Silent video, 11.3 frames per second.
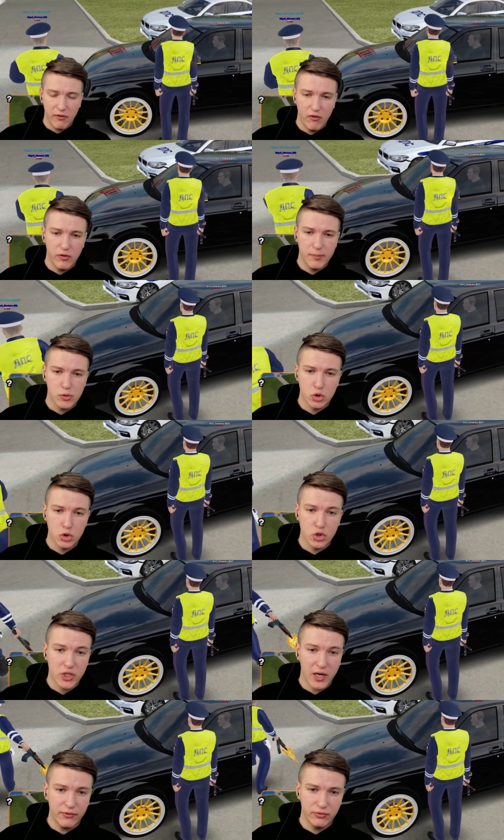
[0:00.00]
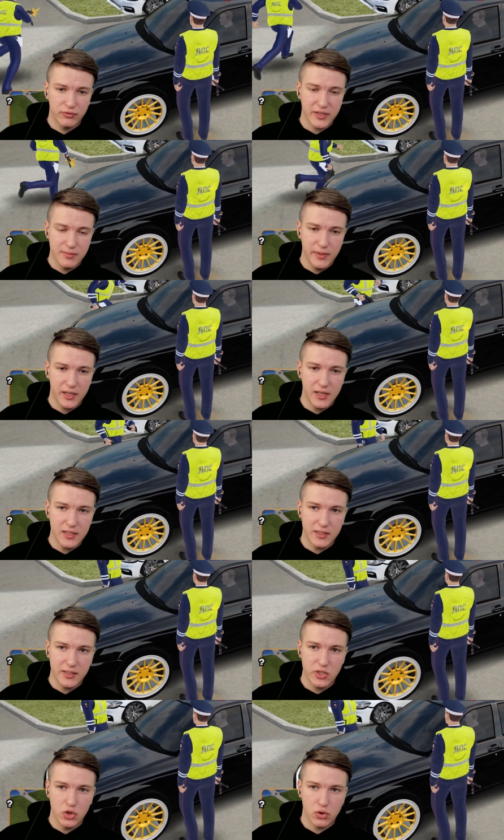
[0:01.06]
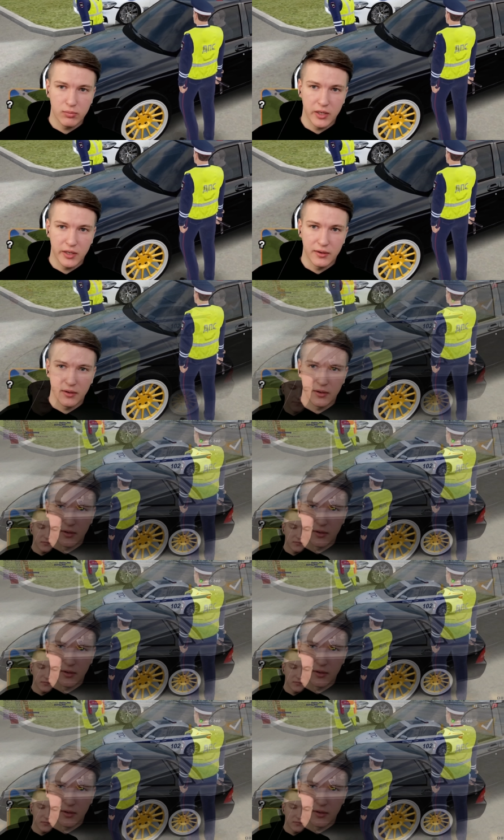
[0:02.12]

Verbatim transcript: я вам выпишу штраф в размере 10 тысяч рублей.